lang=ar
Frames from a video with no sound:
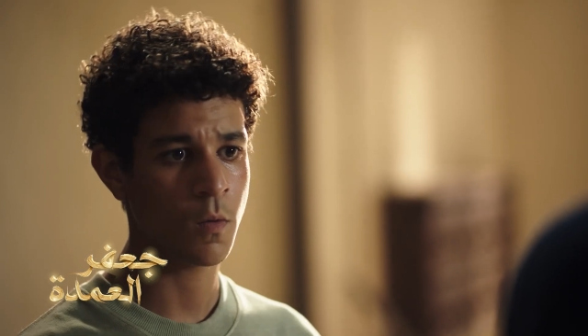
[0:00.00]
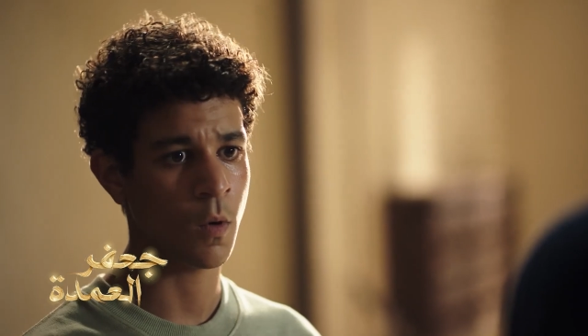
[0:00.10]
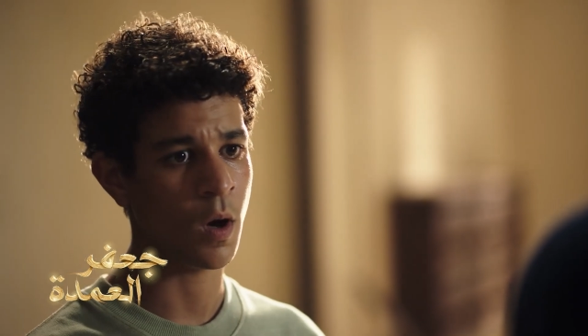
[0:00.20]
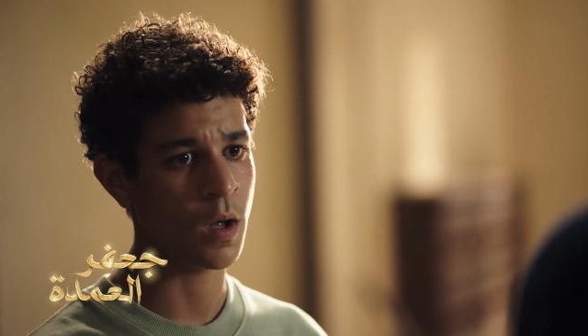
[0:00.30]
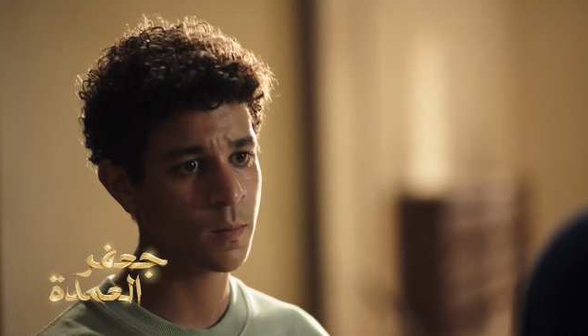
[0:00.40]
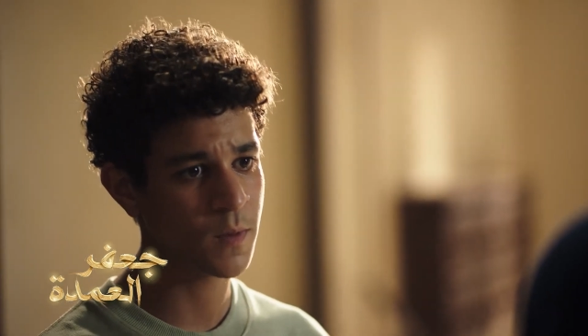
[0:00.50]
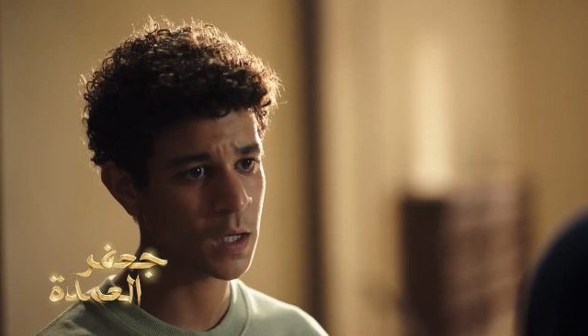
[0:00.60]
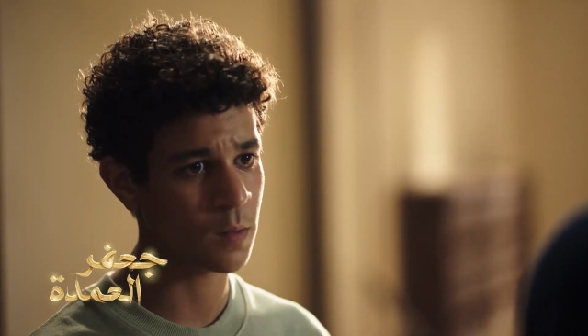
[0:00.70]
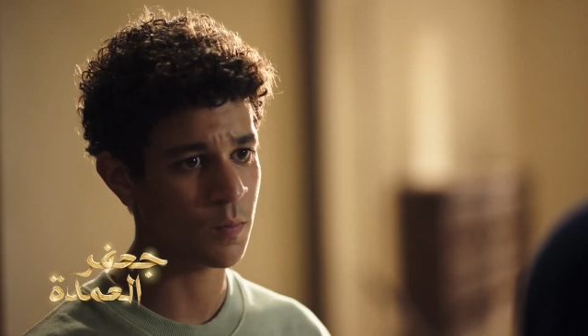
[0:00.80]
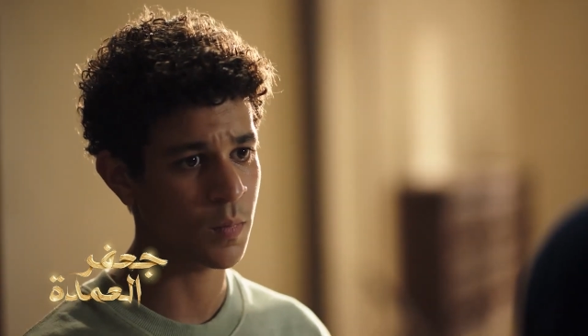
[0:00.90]
هو قريبنا
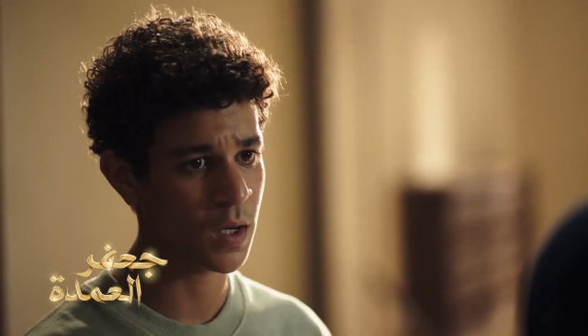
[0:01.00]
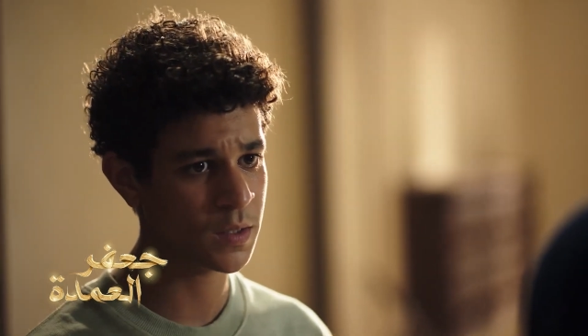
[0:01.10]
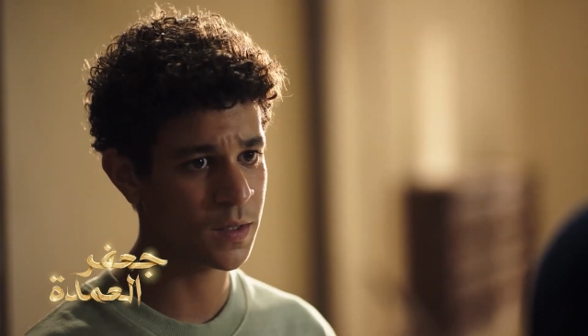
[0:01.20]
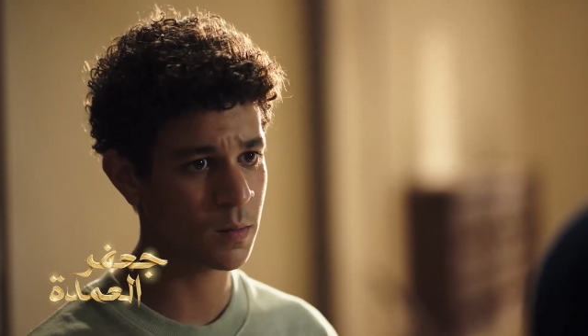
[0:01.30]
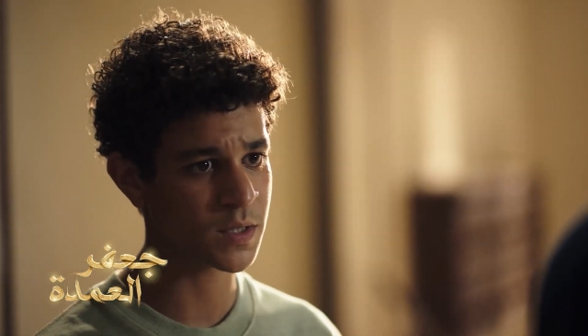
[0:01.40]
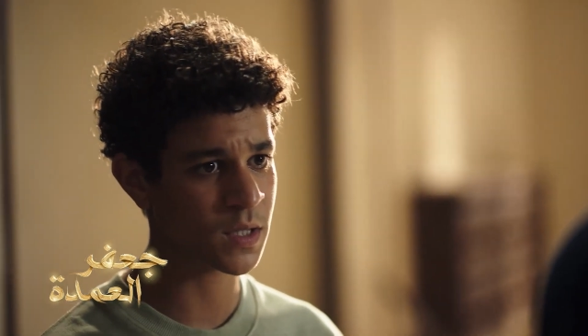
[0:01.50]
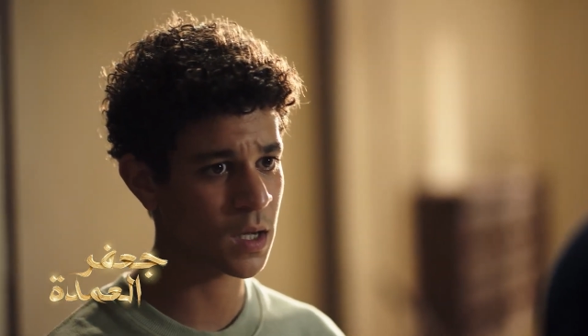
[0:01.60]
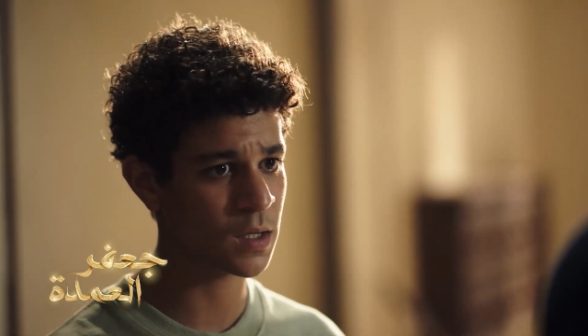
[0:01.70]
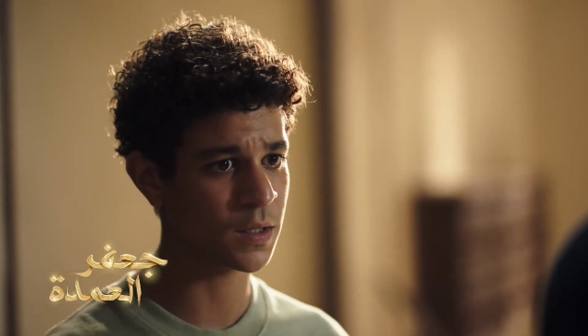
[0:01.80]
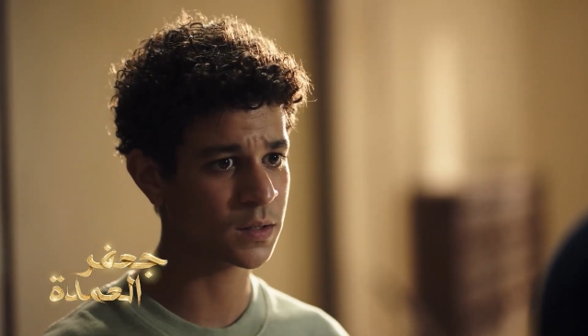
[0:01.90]
اللي من بعيد ده
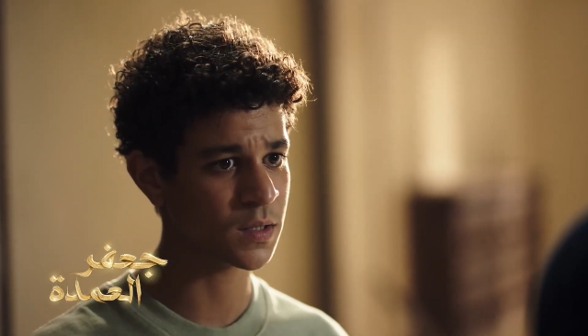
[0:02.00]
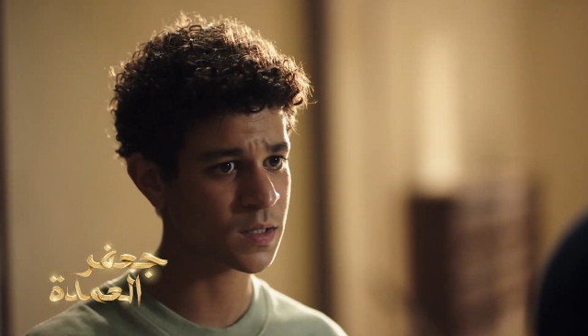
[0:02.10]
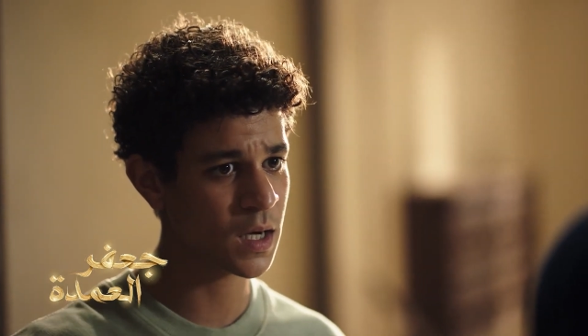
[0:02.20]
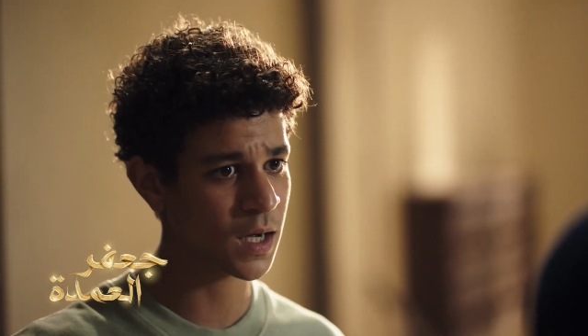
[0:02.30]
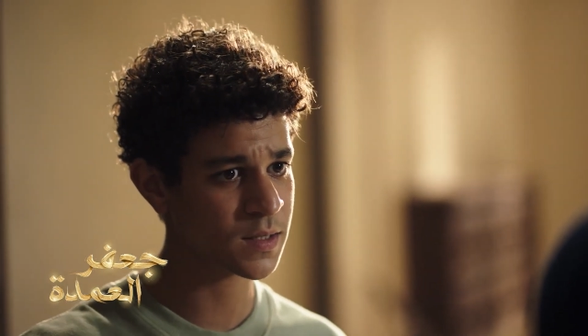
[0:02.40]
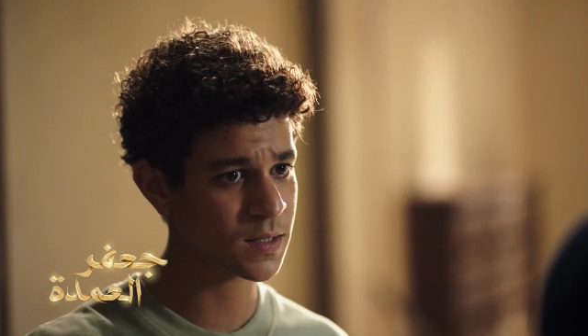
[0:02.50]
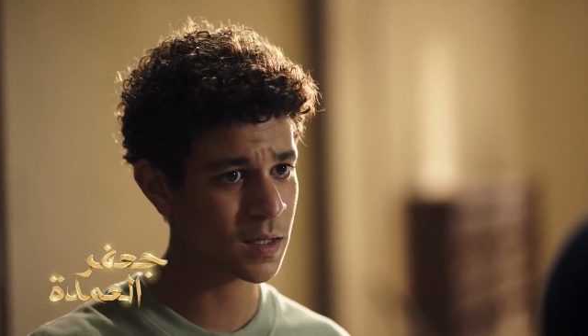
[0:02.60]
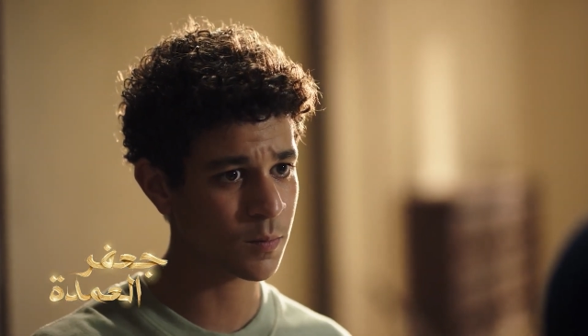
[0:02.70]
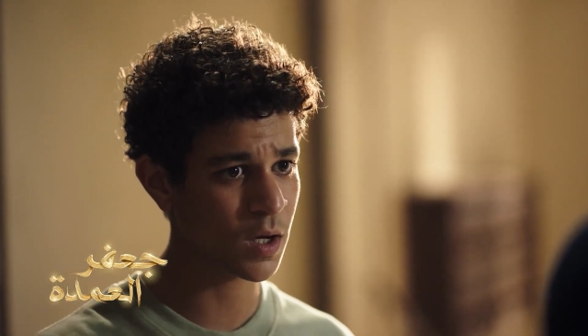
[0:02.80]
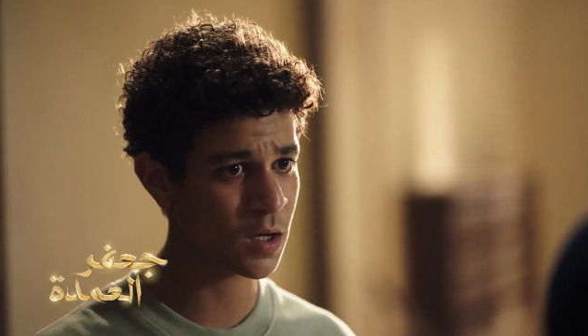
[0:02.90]
مستاهل انك تنزلي على
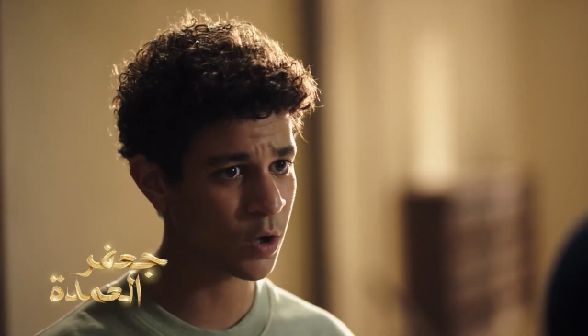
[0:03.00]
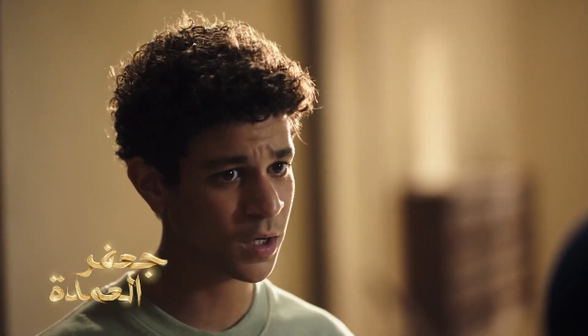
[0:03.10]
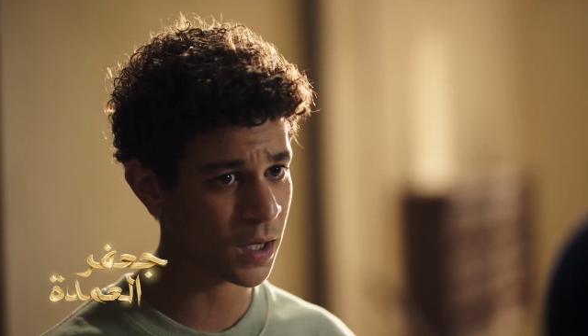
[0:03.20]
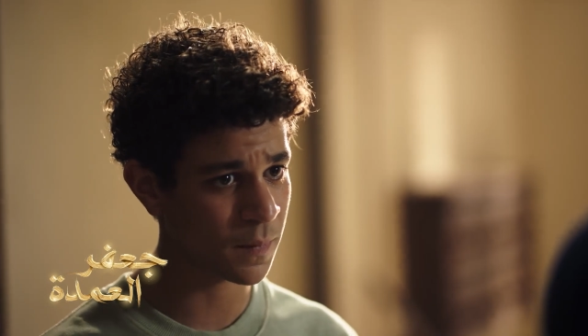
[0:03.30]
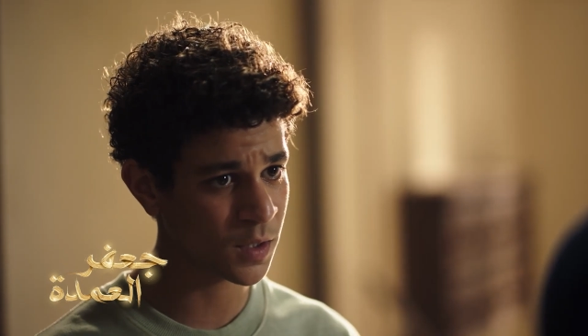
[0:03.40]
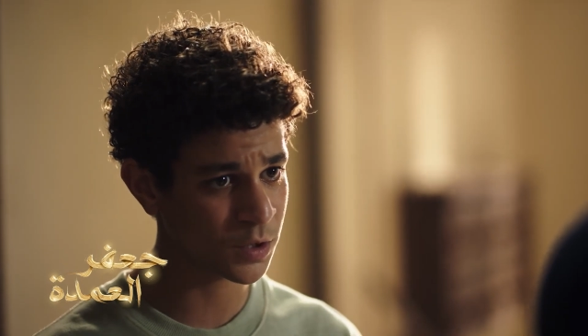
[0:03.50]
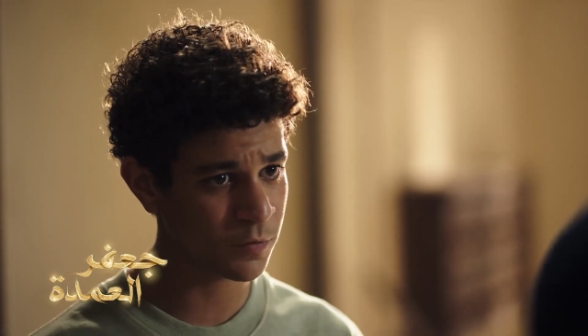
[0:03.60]
السلم جري واحنا عندنا